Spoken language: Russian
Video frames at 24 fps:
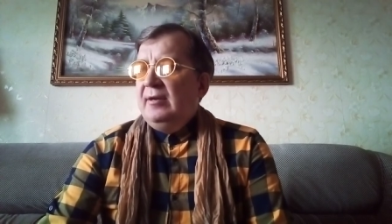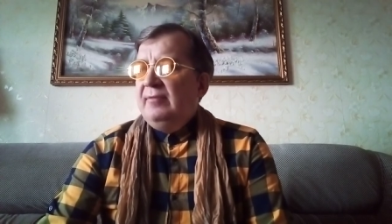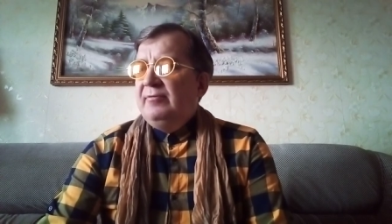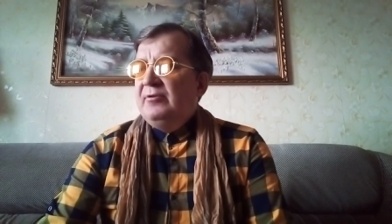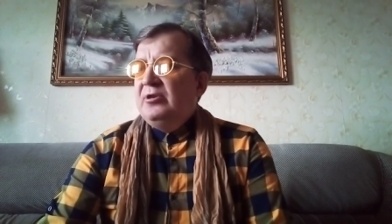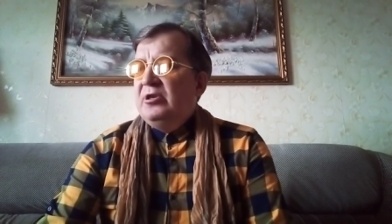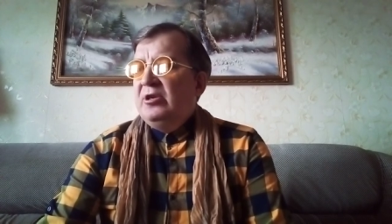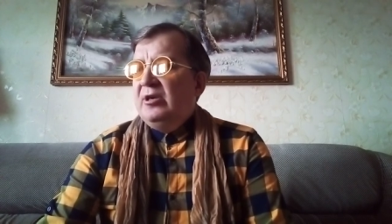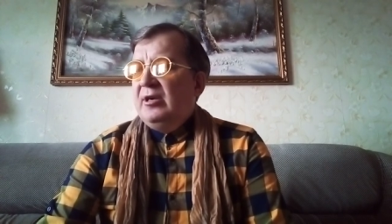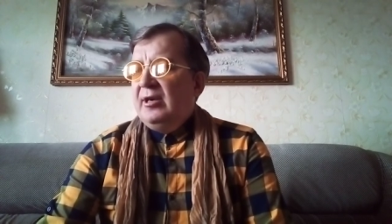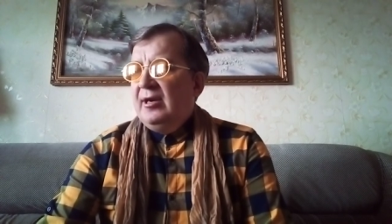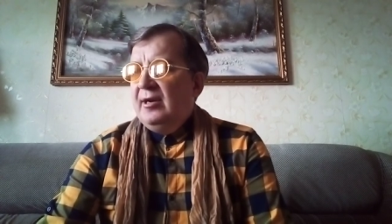
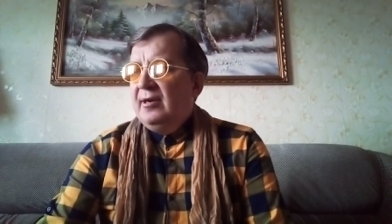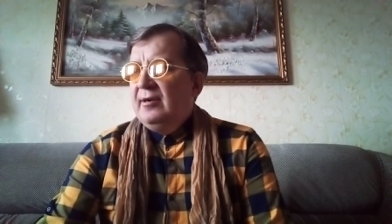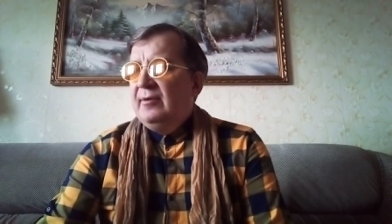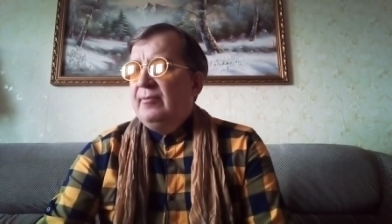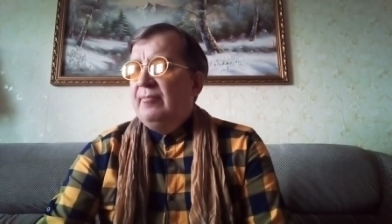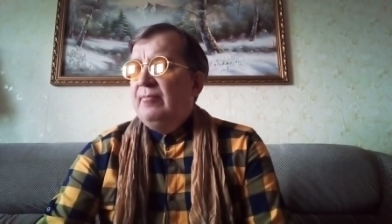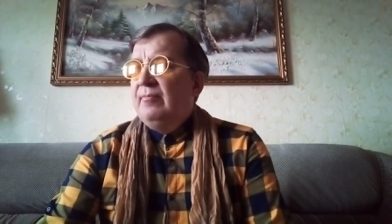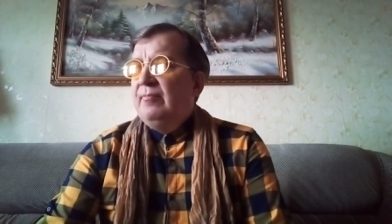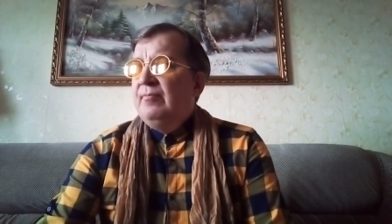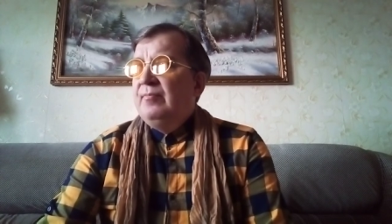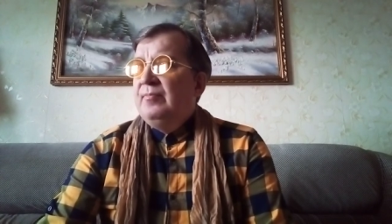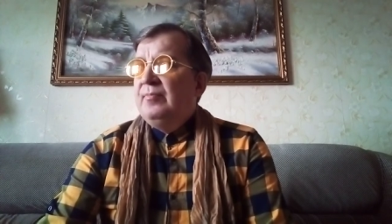вчера,
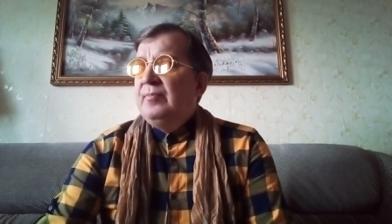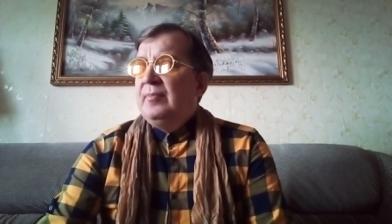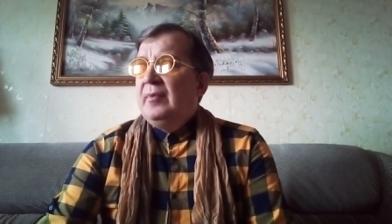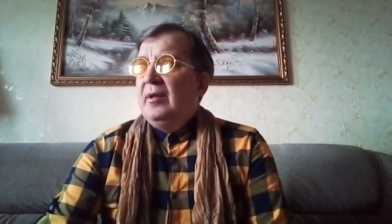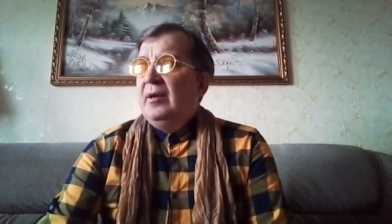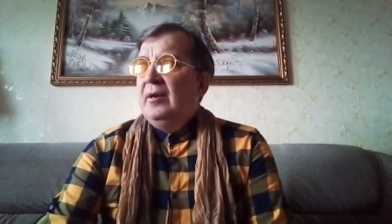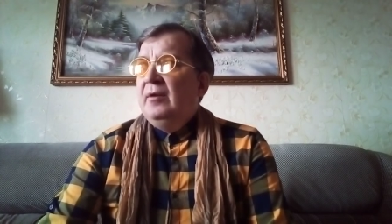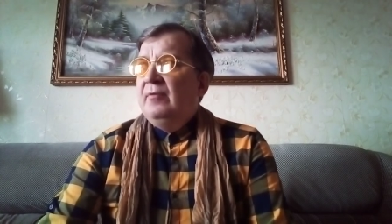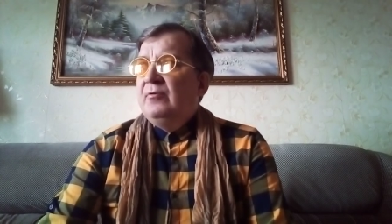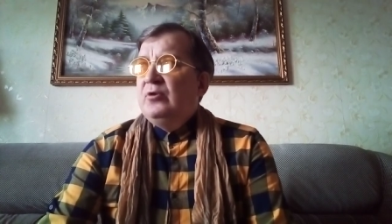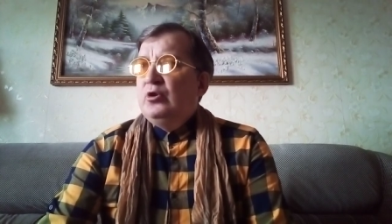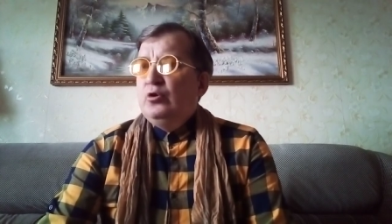
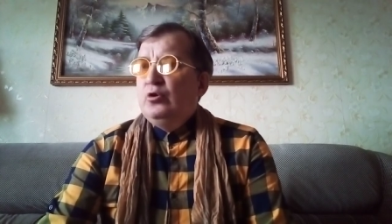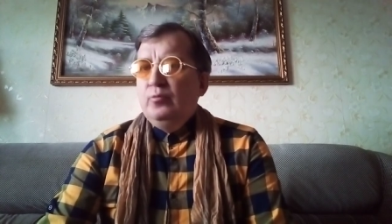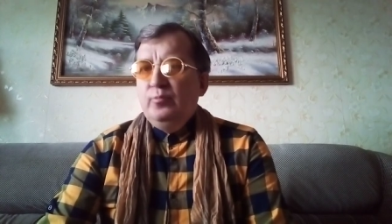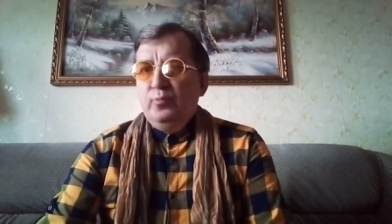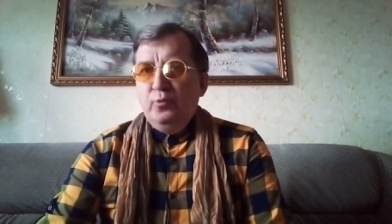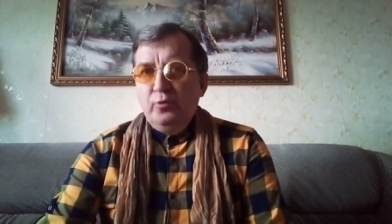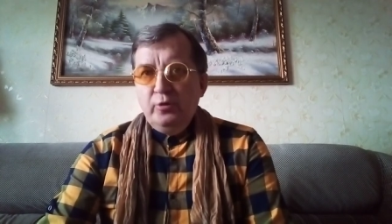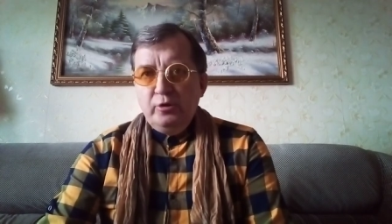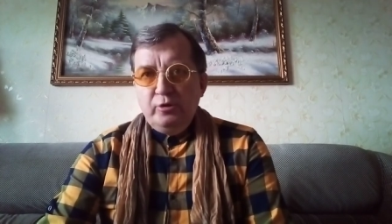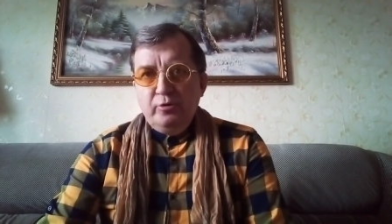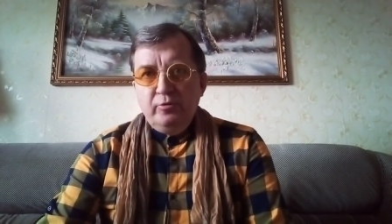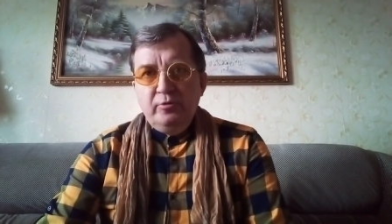в
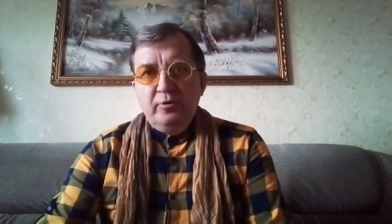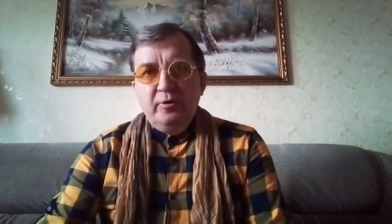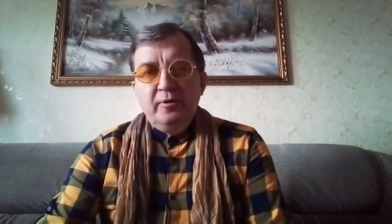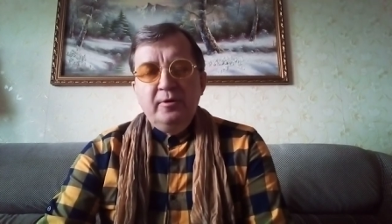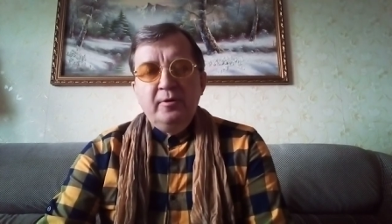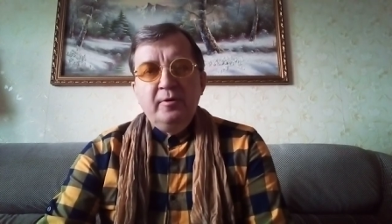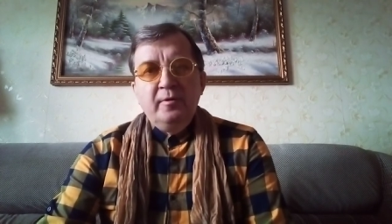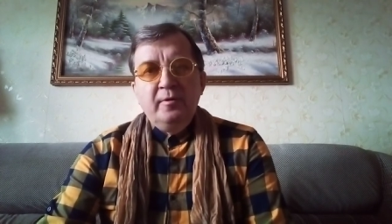субботу,